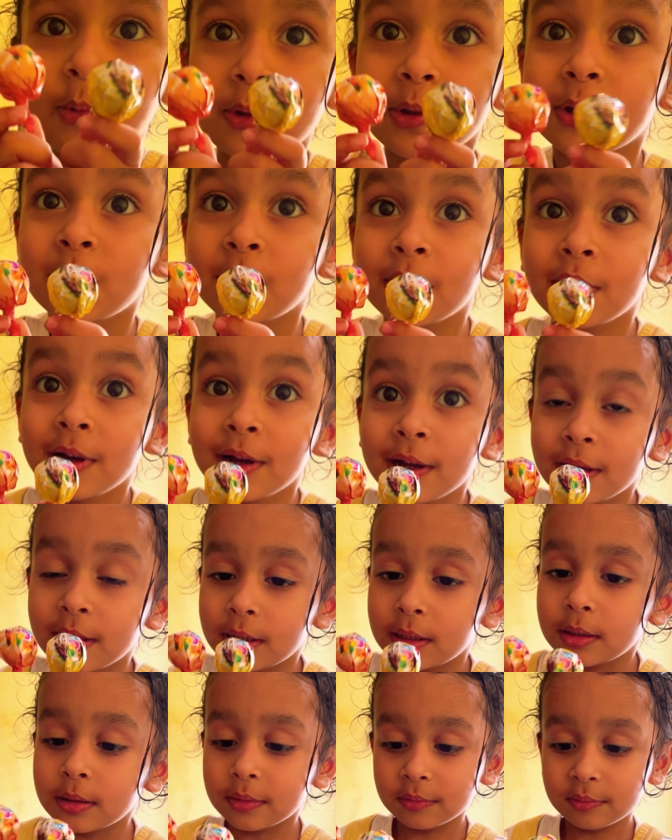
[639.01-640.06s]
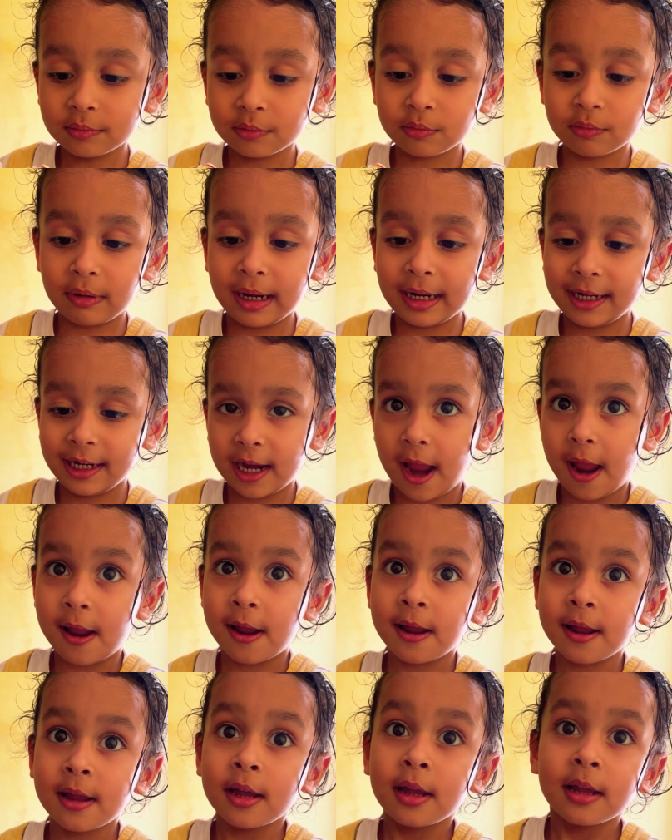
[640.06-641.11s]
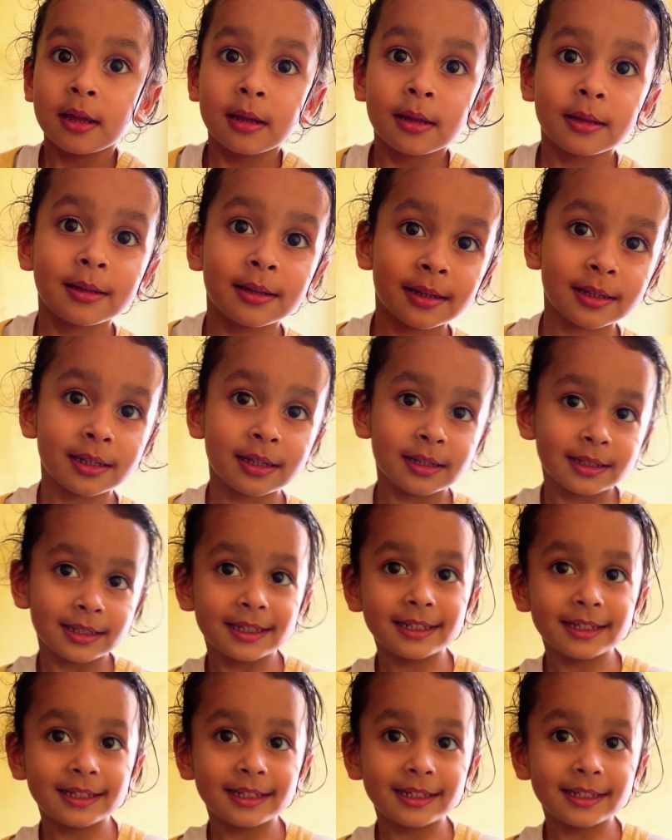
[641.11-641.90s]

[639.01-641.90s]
किसके लिए लेके आयो ला दो तो मुझे दे